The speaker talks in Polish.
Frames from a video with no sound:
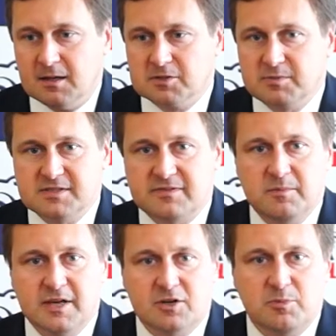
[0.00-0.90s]
Proszę Państwa,
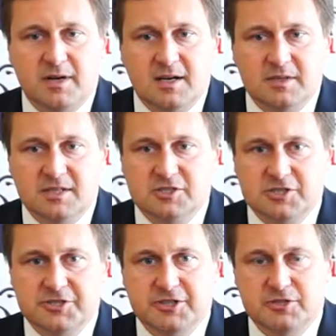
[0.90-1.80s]
my jako
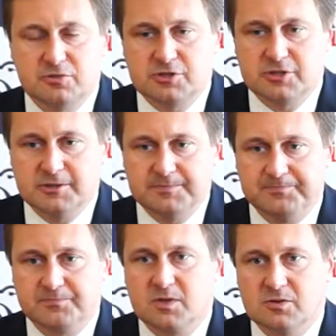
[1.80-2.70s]
parlamentarzyści, którzy
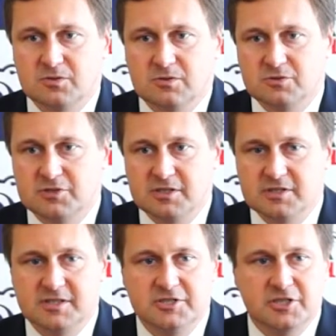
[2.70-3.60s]

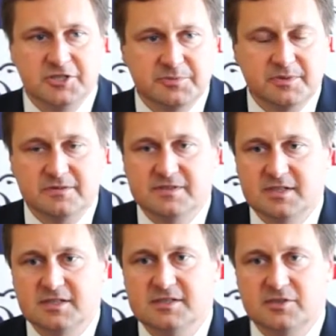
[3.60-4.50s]
uczestniczyliśmy w
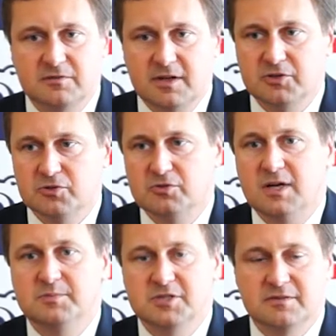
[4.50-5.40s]
zainicjowaniu,
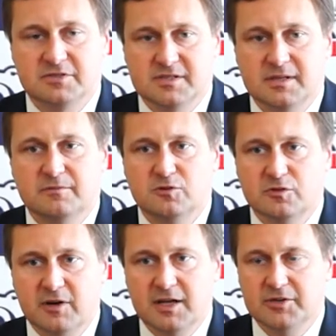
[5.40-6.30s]
ale przede wszystkim w
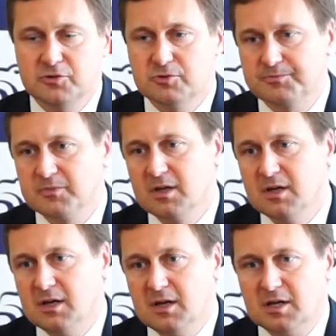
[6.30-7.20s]
uchwaleniu
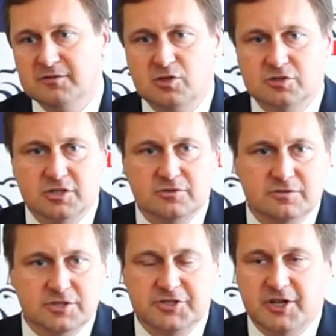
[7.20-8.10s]
i wdrożeniu w
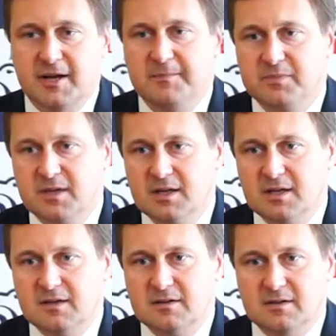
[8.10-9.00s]
życie
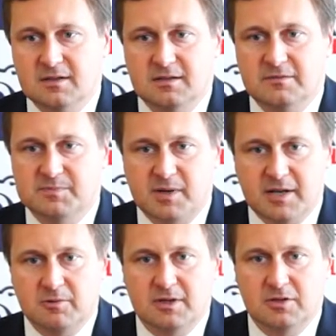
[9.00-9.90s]
y,
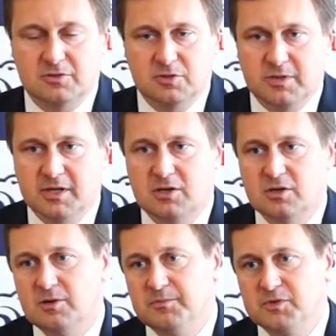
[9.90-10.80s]
wspaniałego,
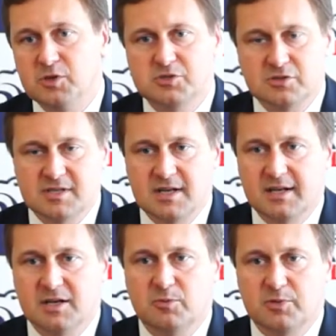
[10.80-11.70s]
dobrego, dobrze
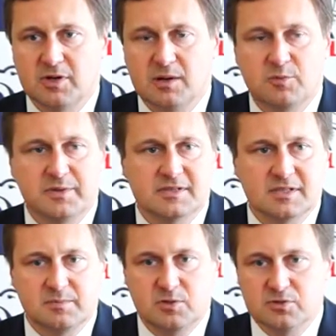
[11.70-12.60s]
ocenianego programu 500,